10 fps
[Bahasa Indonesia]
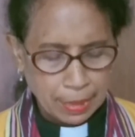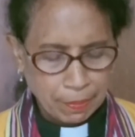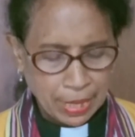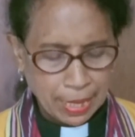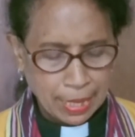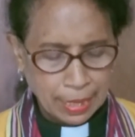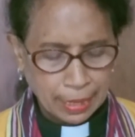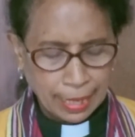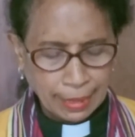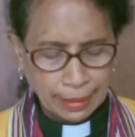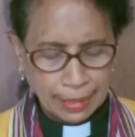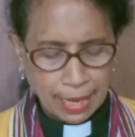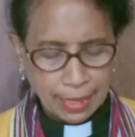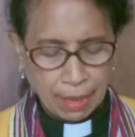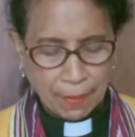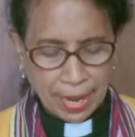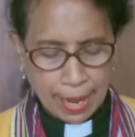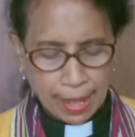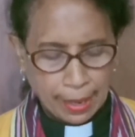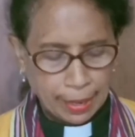Mendekatlah
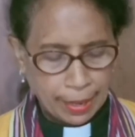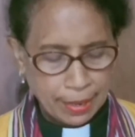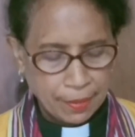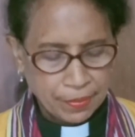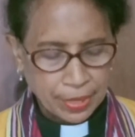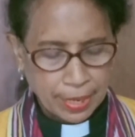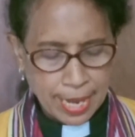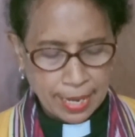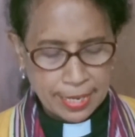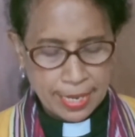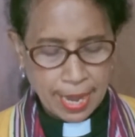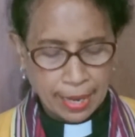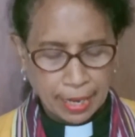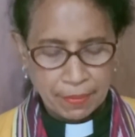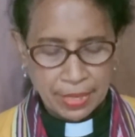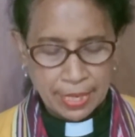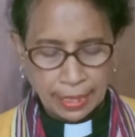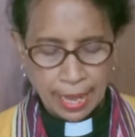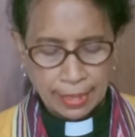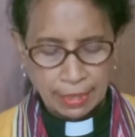kepada Allah, dan ia akan
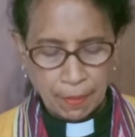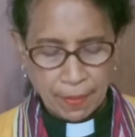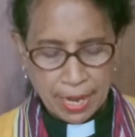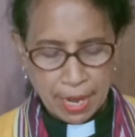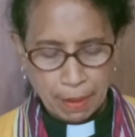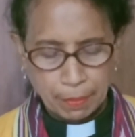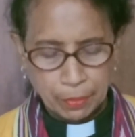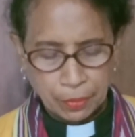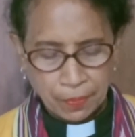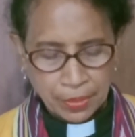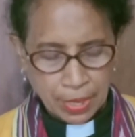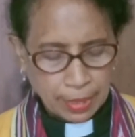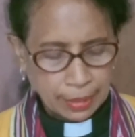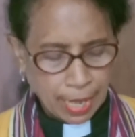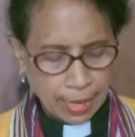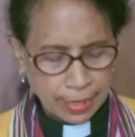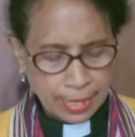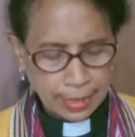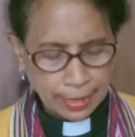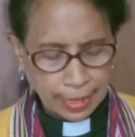mendekat kepadamu.
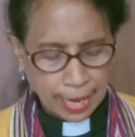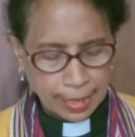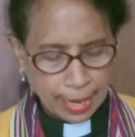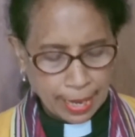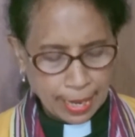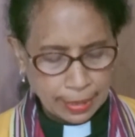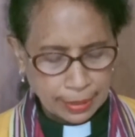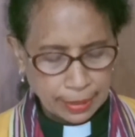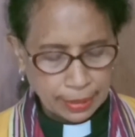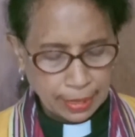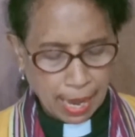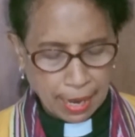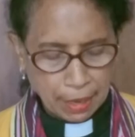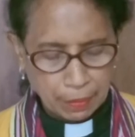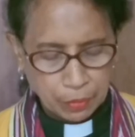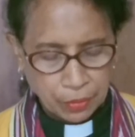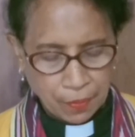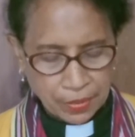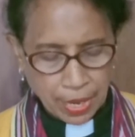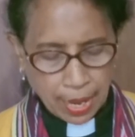Tahirkanlah tanganmu,
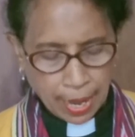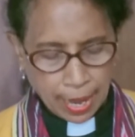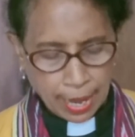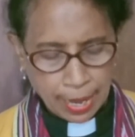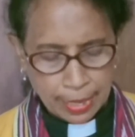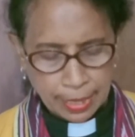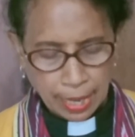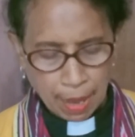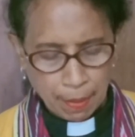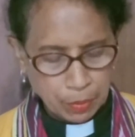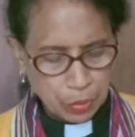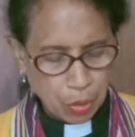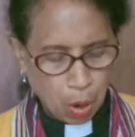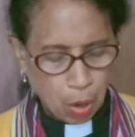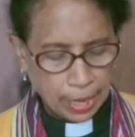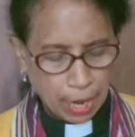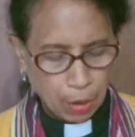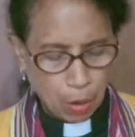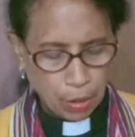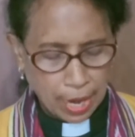hai kamu
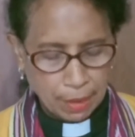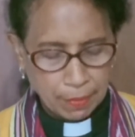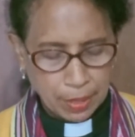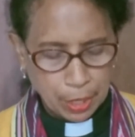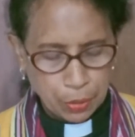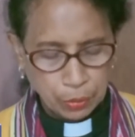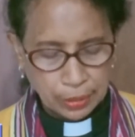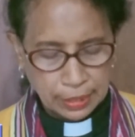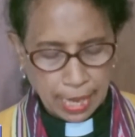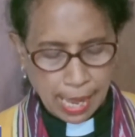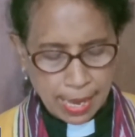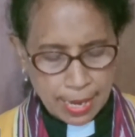orang-orang berdosa,